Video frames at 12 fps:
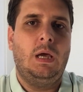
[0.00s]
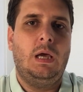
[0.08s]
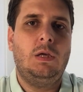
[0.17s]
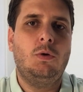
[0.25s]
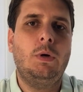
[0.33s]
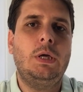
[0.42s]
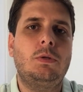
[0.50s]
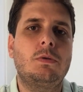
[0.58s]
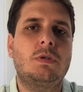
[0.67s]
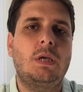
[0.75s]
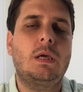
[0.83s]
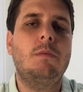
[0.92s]
em oito
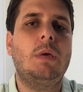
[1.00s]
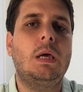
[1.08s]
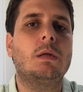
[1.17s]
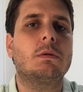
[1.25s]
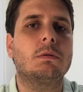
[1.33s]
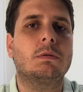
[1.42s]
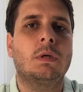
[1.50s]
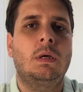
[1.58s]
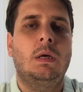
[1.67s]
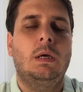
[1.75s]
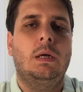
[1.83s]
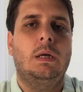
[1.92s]
segmentos.
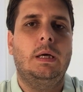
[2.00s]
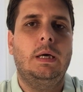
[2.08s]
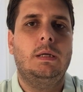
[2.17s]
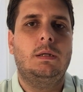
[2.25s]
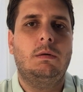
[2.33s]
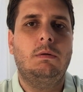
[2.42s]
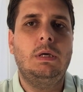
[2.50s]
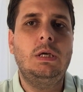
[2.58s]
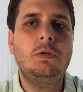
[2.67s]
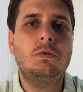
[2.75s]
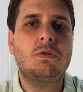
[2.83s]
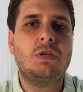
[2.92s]
Né? Então
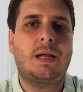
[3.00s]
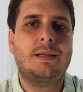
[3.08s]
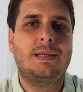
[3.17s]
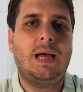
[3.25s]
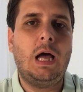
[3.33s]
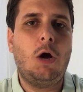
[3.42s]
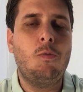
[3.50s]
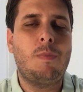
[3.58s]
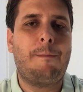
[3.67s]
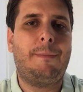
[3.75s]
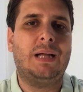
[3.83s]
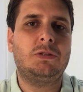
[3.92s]
isso já dá
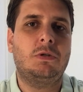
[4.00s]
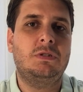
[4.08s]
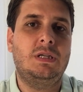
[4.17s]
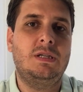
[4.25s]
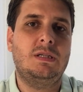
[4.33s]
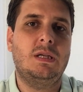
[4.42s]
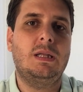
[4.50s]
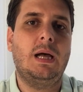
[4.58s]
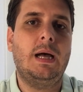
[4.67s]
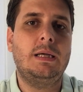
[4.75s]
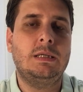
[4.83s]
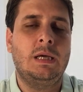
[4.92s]
uma
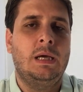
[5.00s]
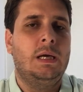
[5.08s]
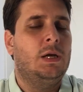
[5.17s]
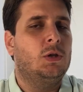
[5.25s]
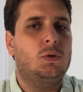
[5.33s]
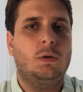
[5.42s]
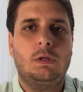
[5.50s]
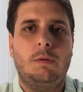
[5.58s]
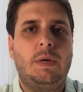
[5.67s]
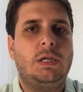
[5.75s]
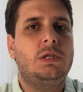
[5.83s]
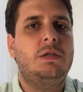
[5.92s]
patogenicidade
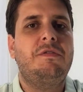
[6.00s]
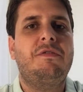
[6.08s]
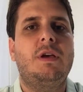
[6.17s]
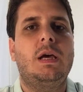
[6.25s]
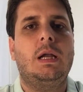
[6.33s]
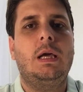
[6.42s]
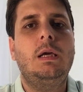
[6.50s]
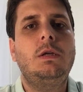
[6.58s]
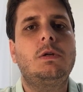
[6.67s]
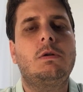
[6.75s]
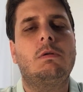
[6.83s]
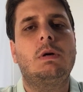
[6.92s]
totalmente
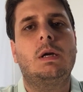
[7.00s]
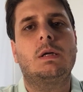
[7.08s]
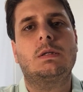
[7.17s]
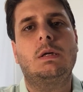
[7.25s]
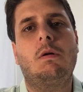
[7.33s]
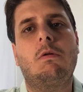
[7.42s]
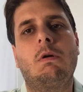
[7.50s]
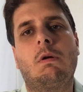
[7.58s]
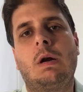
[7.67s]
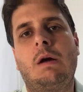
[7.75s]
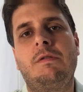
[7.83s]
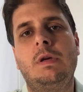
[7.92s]
diferente com relação ao
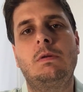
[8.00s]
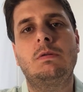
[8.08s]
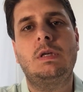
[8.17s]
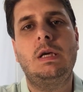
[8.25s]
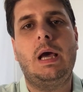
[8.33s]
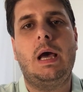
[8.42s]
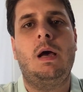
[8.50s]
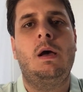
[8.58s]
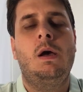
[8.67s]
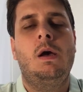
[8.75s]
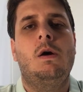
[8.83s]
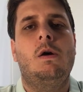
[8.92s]
coronavírus, que é
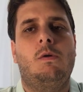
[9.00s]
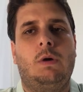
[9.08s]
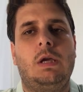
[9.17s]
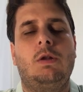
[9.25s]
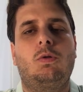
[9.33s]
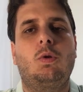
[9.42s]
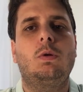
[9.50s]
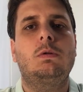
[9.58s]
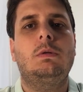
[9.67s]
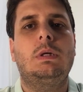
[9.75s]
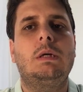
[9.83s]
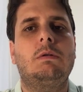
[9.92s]
o que
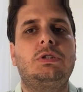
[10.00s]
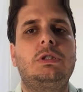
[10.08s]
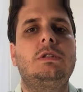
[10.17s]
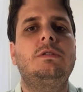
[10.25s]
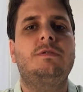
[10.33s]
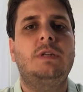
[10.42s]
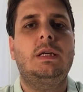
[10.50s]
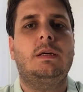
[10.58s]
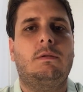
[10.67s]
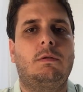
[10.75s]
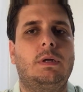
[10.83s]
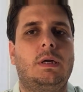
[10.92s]
todo ano a gente vê
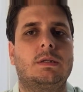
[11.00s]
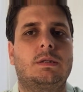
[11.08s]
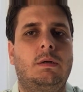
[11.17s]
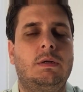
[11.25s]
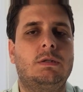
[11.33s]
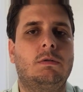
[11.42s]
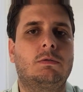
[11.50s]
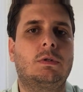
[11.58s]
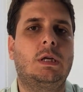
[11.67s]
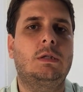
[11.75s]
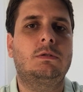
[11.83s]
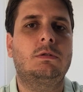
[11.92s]
com relação, esse é um dos
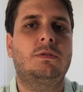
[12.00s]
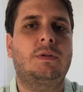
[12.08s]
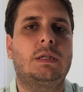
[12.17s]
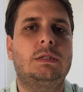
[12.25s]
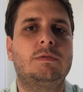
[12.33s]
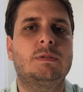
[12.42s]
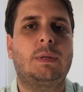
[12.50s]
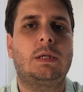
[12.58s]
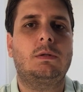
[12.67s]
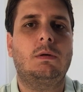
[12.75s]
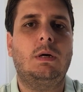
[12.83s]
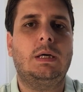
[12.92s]
grandes justificativos para a
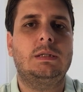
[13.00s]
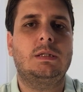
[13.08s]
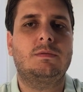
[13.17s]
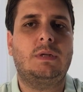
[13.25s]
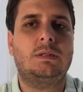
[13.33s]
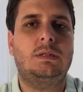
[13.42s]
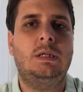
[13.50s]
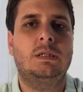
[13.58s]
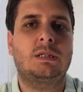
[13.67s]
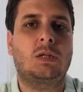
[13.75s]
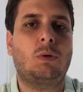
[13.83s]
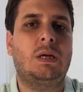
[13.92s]
troca das
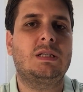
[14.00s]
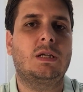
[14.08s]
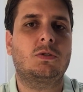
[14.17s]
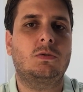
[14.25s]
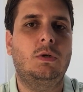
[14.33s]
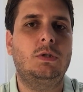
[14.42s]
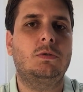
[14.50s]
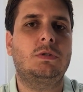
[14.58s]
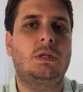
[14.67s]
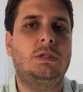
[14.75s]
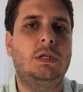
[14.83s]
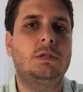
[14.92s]
vacinas, atualizações dos
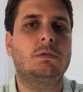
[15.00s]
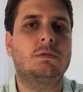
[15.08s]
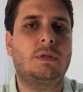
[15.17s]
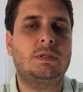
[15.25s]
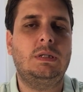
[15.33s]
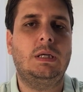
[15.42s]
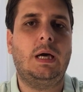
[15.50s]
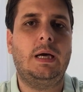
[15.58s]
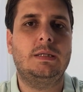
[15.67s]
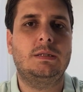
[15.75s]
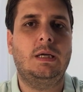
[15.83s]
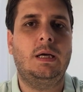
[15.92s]
antígenos
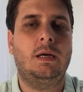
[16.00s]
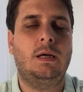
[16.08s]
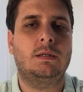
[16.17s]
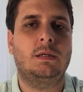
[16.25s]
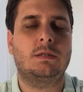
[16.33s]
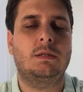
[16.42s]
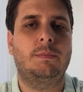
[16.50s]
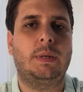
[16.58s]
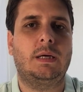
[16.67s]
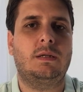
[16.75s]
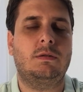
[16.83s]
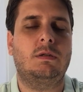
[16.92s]
vacinais, né, nas,
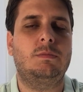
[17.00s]
pra, que são